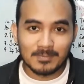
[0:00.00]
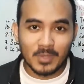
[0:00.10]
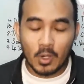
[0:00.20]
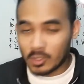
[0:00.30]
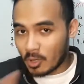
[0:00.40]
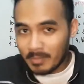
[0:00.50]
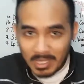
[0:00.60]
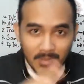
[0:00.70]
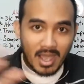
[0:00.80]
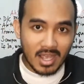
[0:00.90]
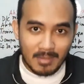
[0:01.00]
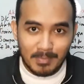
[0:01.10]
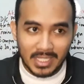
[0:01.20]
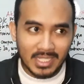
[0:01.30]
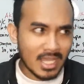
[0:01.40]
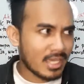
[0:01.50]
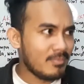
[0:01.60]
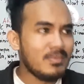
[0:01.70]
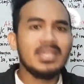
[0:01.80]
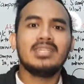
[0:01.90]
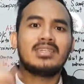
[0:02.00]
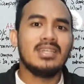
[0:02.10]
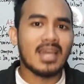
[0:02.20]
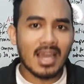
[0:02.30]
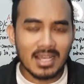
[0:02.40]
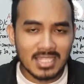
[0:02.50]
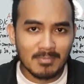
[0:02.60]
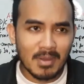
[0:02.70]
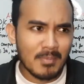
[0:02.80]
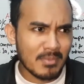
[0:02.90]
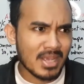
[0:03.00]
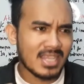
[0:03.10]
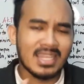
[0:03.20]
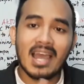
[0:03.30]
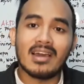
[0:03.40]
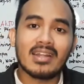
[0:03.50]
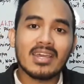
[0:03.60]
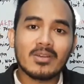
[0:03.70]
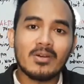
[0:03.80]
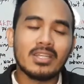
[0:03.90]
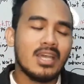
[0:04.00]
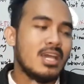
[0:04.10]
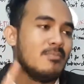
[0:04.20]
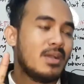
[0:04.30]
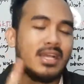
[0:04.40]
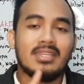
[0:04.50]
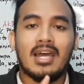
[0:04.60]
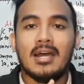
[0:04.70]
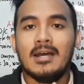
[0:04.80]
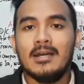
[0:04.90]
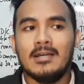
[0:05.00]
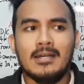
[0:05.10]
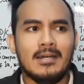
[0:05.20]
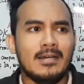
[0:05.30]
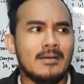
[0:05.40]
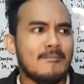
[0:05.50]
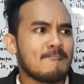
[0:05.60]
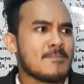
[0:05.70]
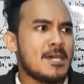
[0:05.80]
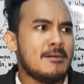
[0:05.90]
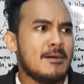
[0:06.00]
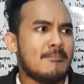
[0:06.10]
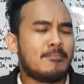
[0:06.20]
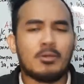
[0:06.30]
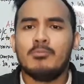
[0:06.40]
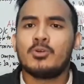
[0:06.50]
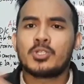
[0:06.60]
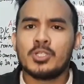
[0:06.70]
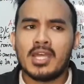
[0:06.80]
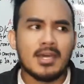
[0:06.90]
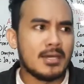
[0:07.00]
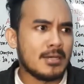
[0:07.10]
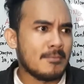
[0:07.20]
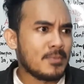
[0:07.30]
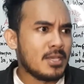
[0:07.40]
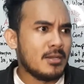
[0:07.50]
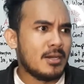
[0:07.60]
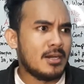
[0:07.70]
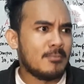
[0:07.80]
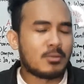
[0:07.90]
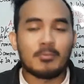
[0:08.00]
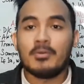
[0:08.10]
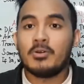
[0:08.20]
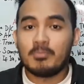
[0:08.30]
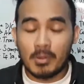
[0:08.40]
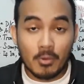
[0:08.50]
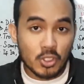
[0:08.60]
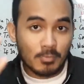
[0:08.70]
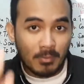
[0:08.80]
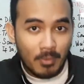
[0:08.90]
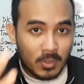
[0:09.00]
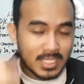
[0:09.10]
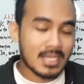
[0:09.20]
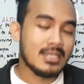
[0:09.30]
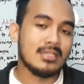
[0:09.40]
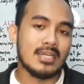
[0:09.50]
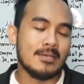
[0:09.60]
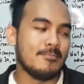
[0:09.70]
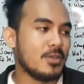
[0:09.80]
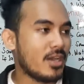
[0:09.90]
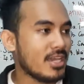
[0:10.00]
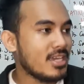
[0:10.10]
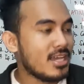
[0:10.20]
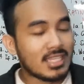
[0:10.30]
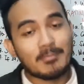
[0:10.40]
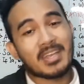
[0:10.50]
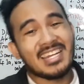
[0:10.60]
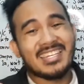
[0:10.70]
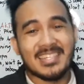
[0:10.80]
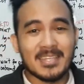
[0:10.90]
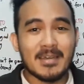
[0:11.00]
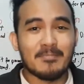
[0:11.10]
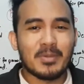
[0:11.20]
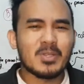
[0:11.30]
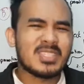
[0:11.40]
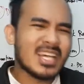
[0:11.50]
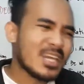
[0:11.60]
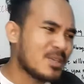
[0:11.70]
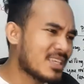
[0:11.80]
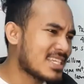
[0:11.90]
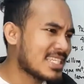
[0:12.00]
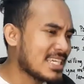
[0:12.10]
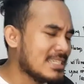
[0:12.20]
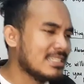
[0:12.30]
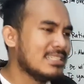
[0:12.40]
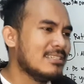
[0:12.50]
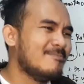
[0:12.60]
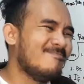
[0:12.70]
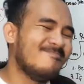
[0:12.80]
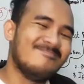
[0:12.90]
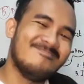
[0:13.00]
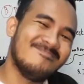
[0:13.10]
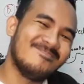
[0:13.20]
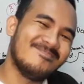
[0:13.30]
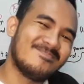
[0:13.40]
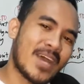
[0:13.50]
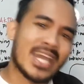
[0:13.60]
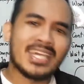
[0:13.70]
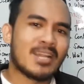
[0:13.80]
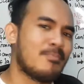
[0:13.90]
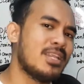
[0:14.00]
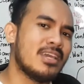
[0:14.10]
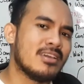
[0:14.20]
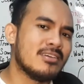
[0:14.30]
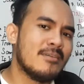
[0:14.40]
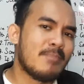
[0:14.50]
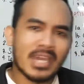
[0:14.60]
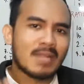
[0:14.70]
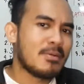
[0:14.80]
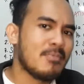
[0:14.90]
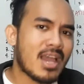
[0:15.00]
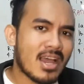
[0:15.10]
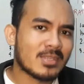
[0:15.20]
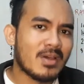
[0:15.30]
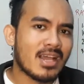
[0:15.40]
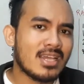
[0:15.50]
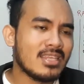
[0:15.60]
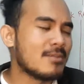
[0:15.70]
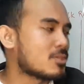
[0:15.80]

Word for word: Although, may mga company na immediately nakakasampa pag maganda ang record, maganda ang uh, uh, promotion uh, uh, propo- promotion proposal, yan, okay? Typically ganyan. Pero sa ngayon kasi, mm, pahirapan eh. Pahirapan maka-acto agad eh.